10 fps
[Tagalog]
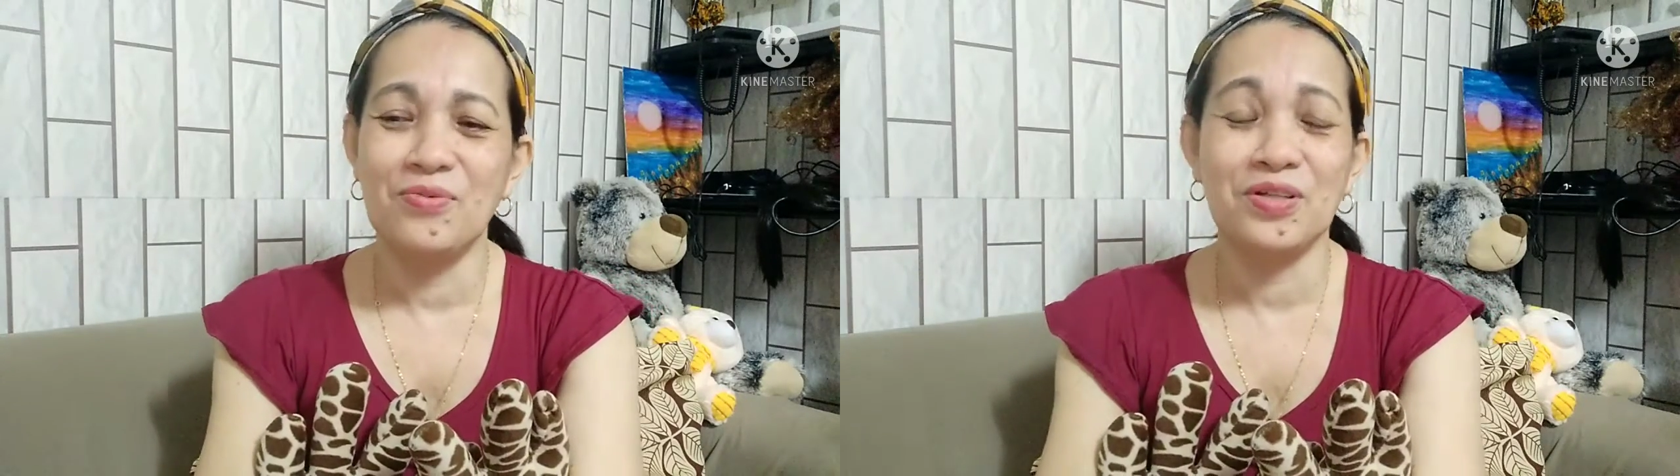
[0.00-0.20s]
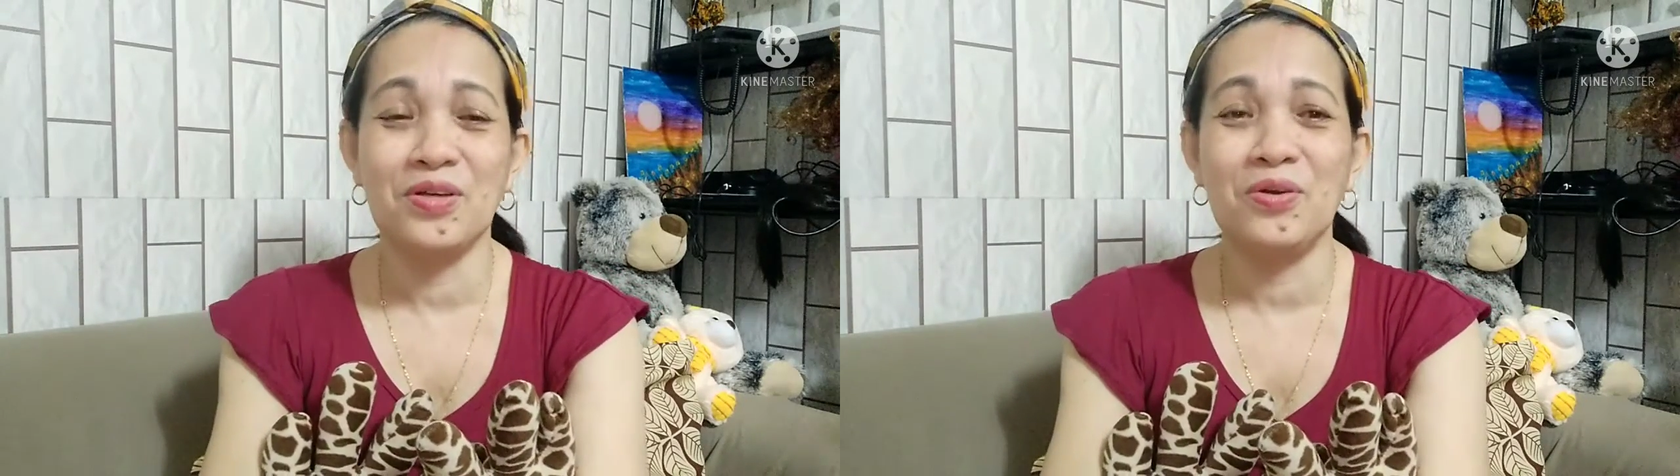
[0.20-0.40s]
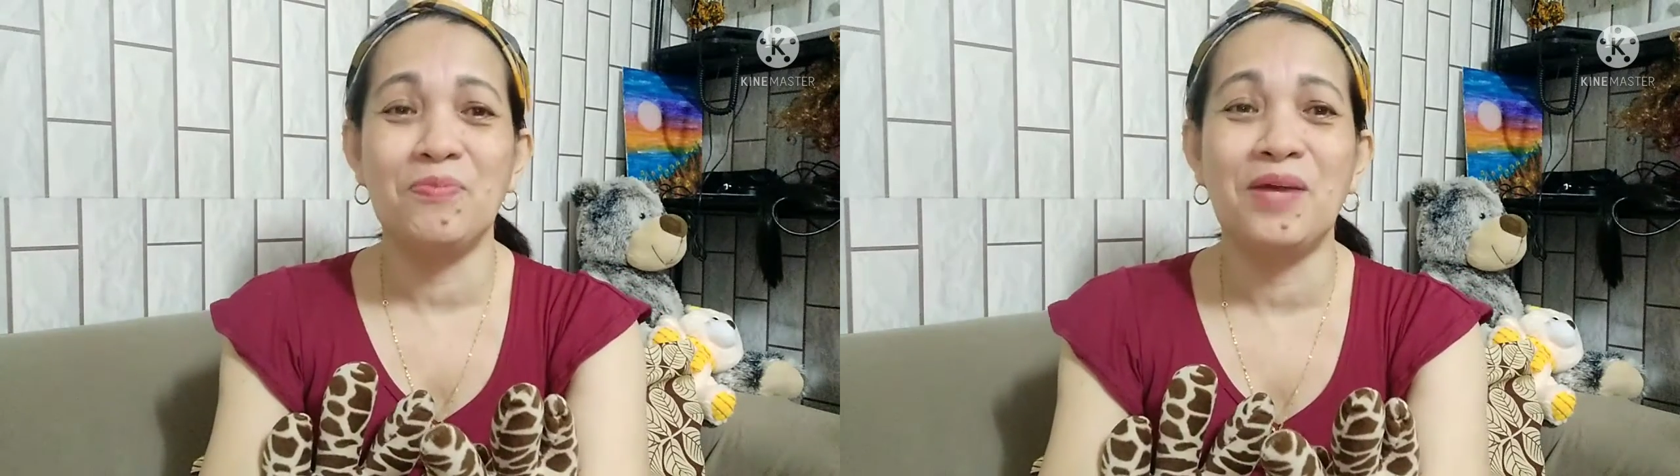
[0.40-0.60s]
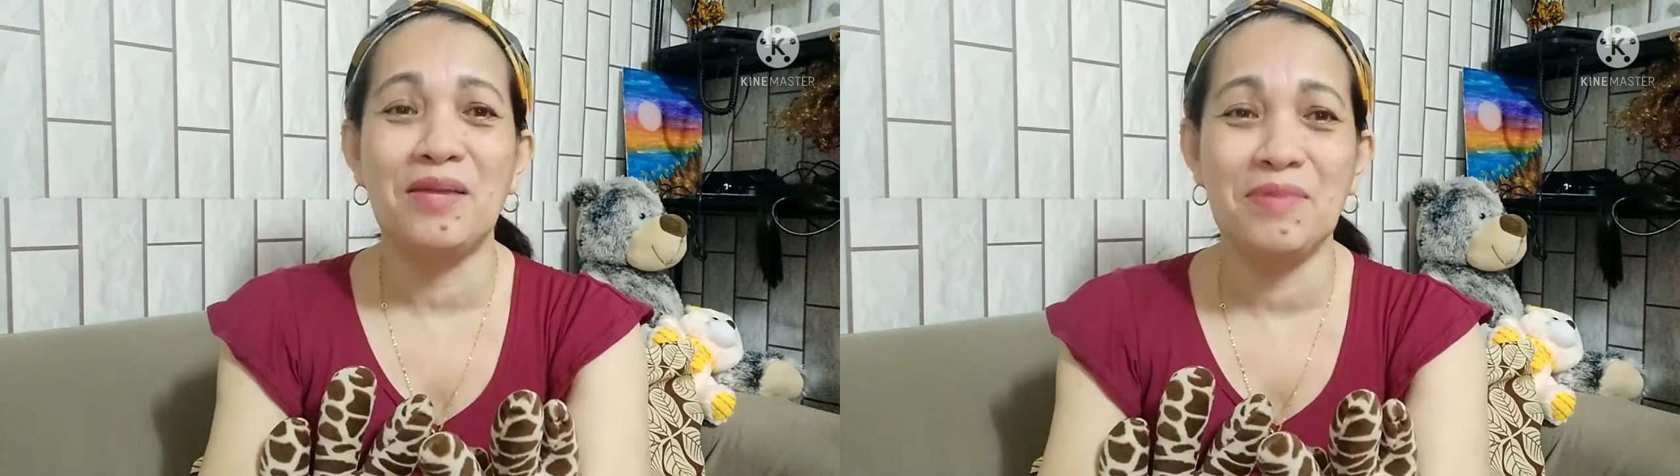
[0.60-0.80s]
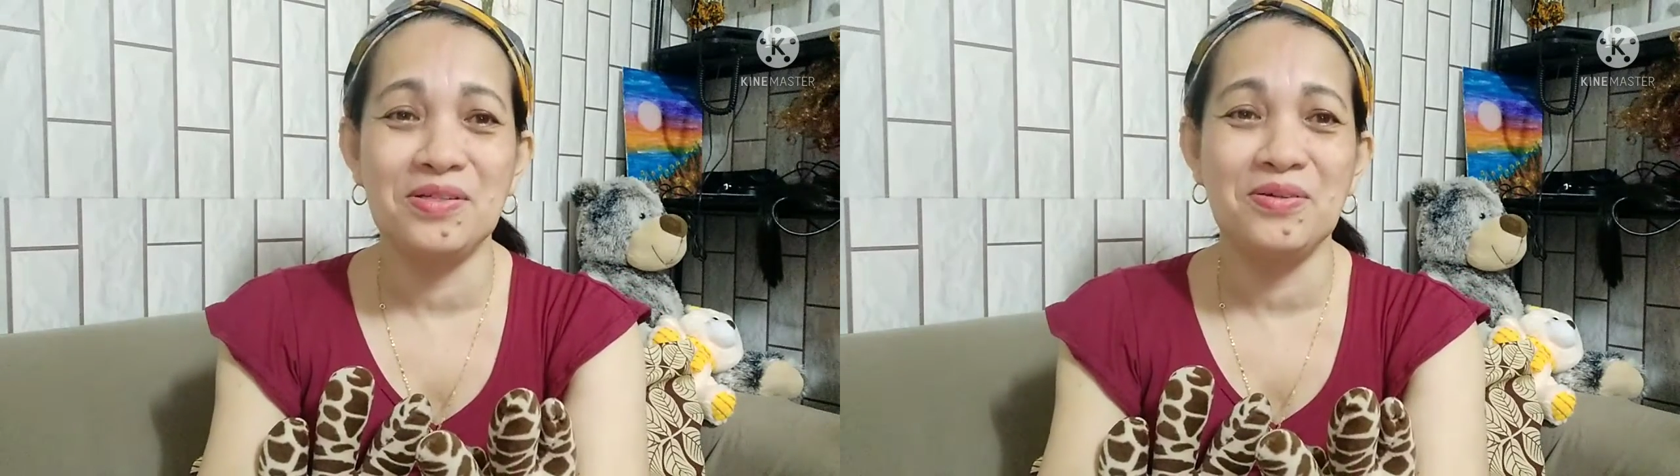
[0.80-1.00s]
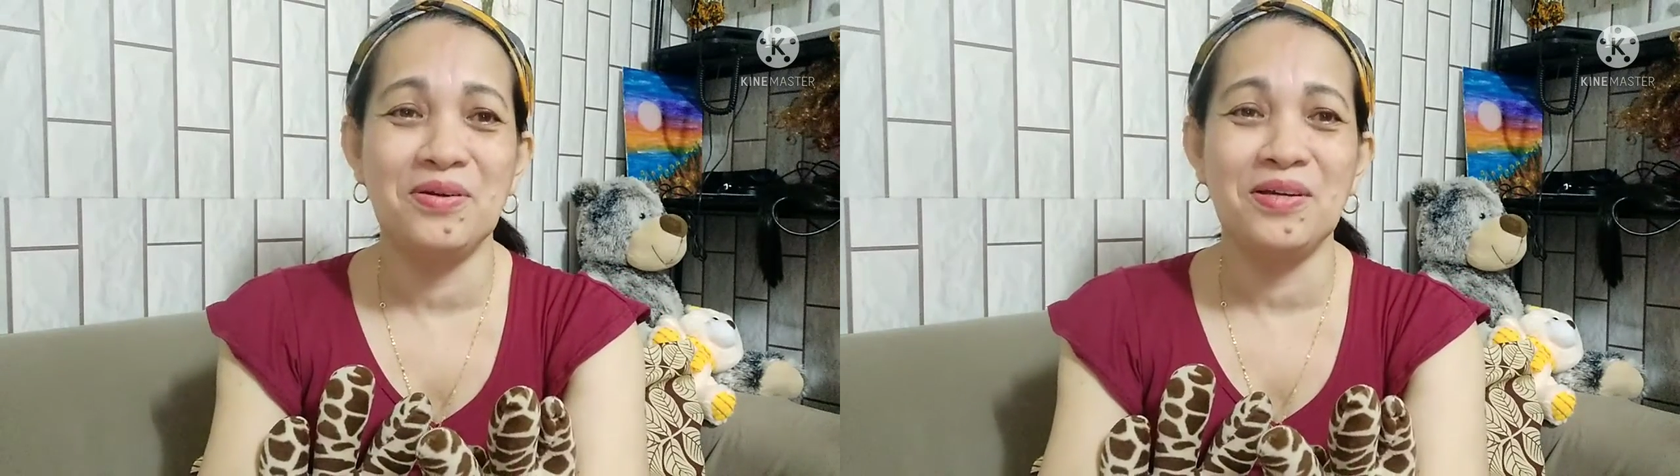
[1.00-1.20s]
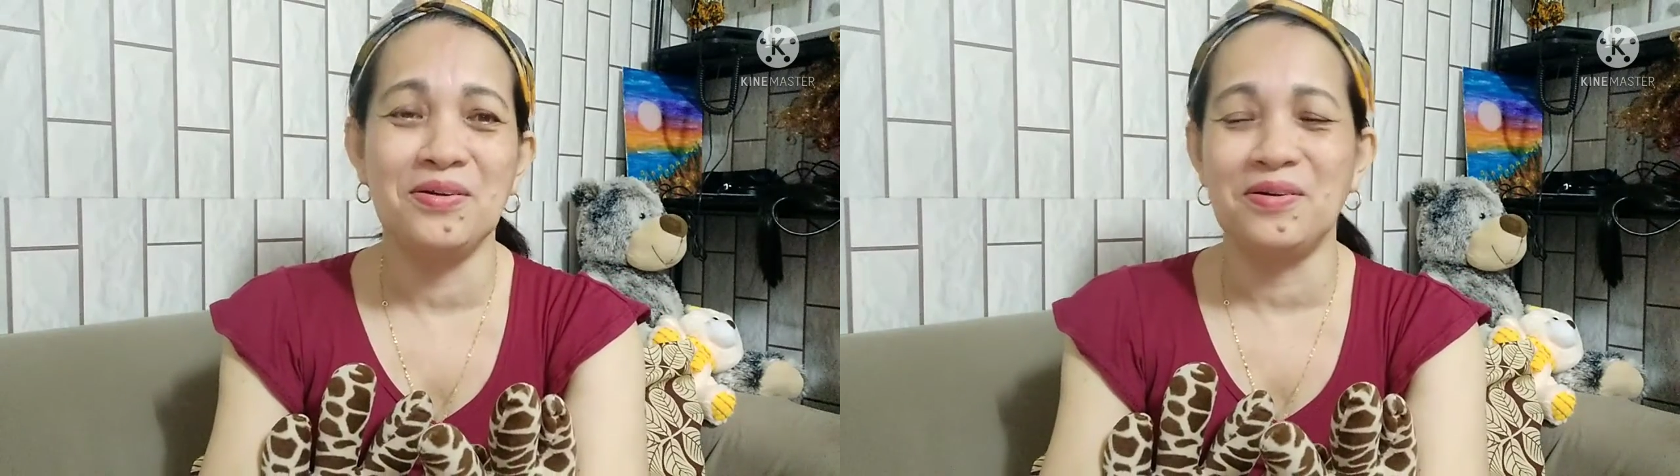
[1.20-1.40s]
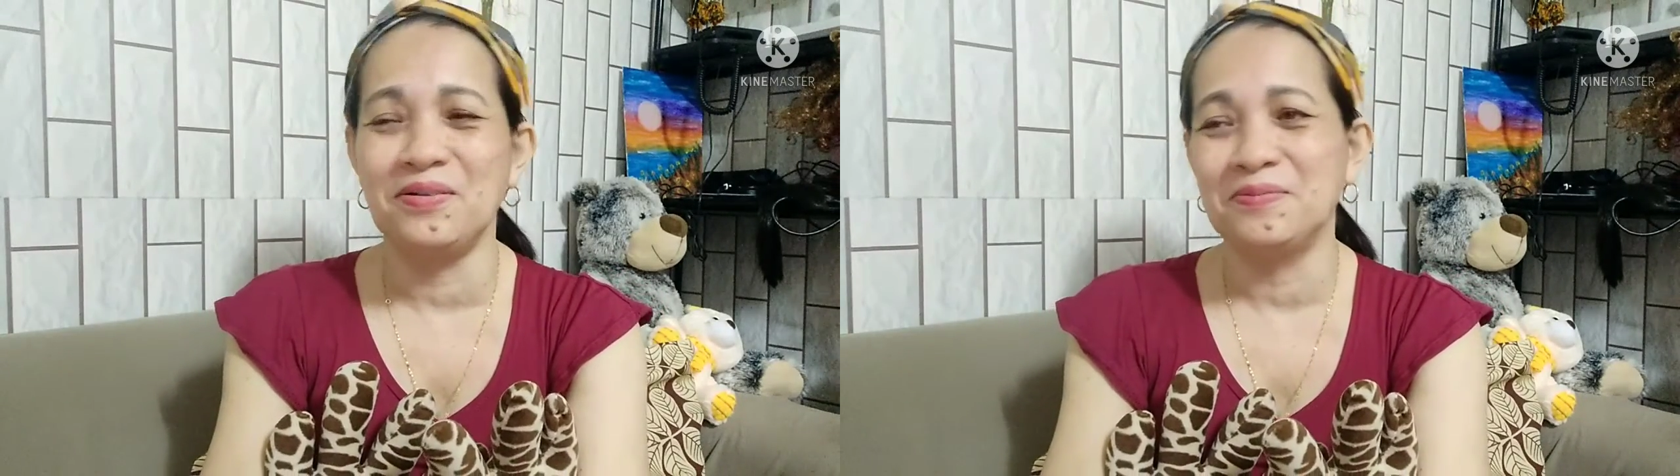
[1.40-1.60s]
wag daw ipalabas yung
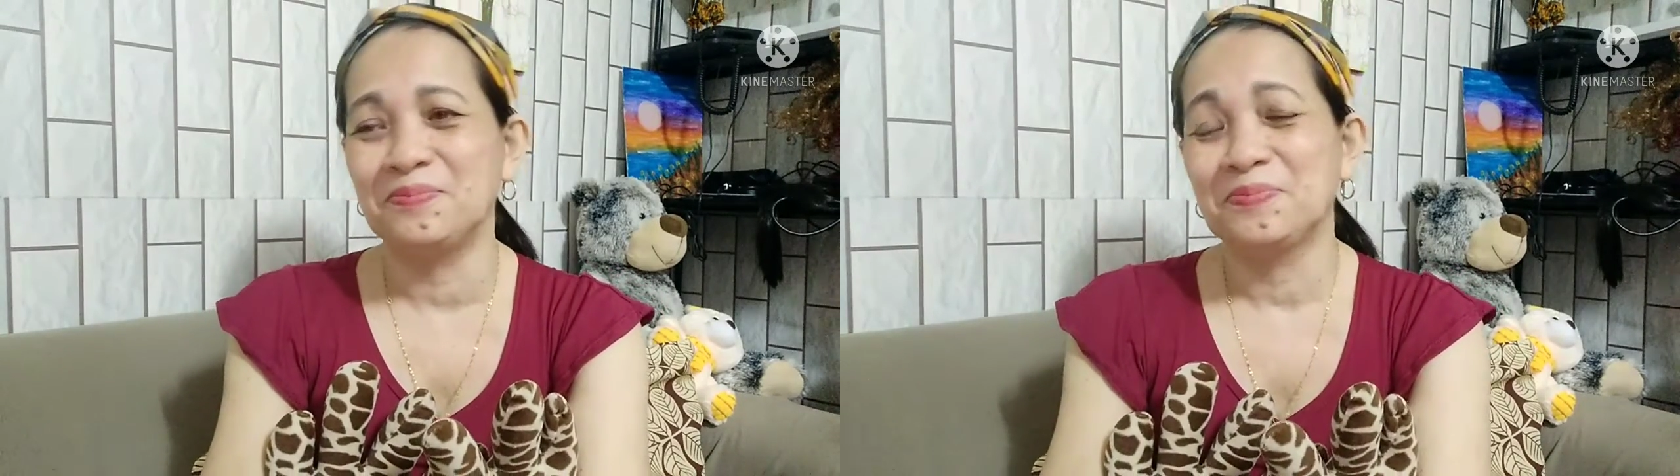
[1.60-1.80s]
ano